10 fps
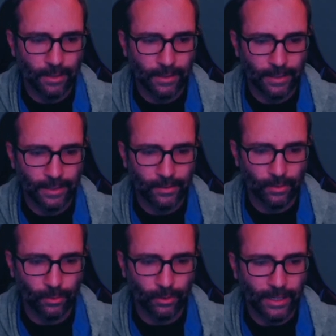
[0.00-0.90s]
Da gehst
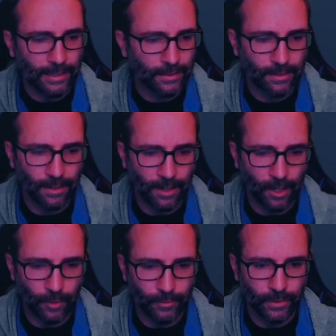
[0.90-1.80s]
du ganz klar
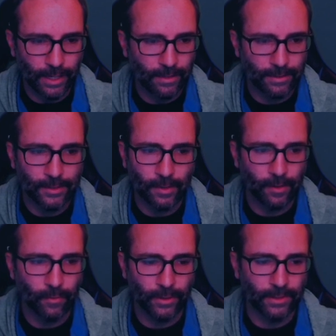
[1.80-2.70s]
auf ein Under
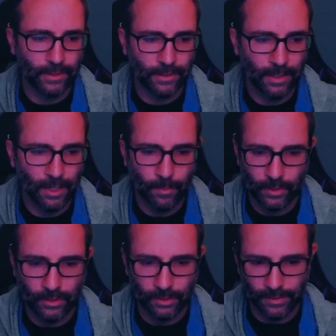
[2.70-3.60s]
240
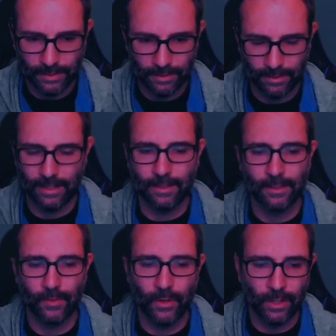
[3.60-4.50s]
beziehungsweise Under
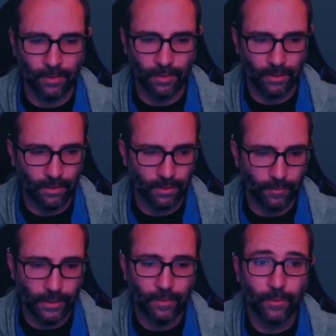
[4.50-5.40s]

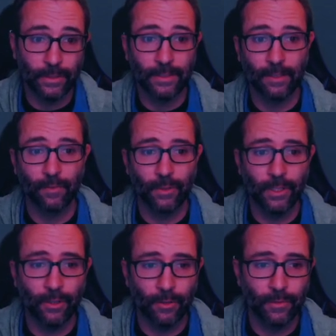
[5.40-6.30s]
244 für
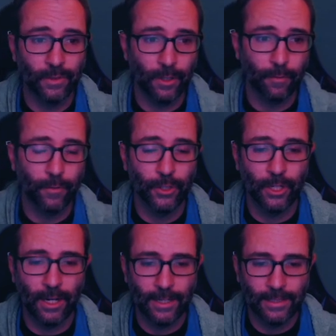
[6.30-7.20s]
die Official
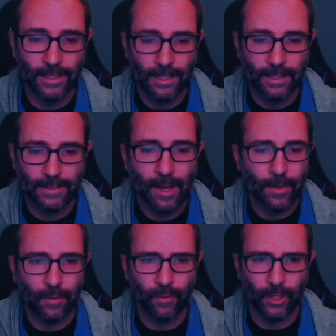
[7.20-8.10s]
Line. Ich kann mir
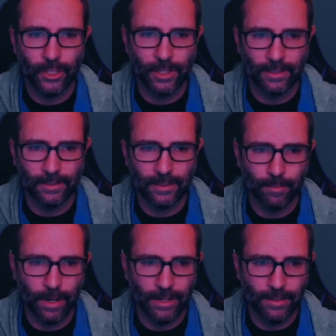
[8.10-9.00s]
nicht vorstellen, dass die
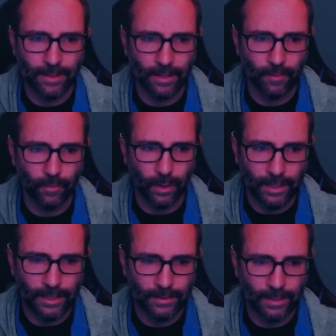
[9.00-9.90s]
beide da
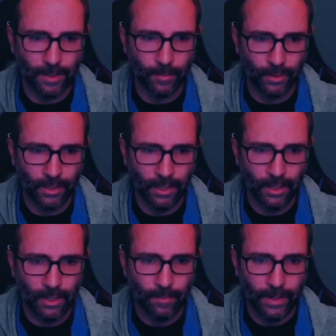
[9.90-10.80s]
Vollgas geben und
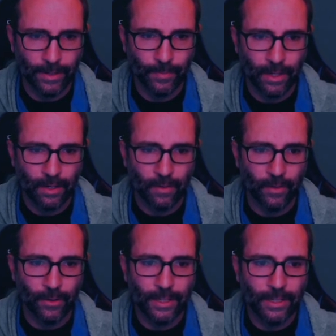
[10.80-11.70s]
Mai. Wenn
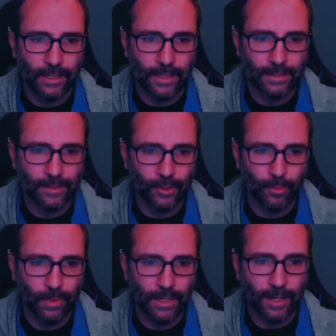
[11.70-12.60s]
du hier die letzten
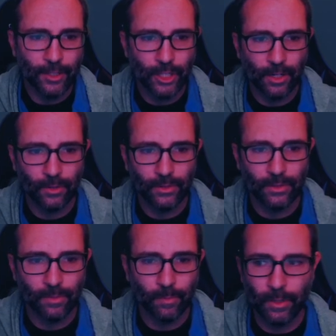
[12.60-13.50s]
Spiele
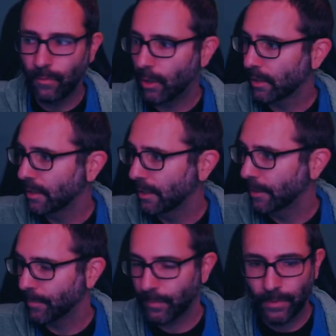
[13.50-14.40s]
anschaust, Milwaukee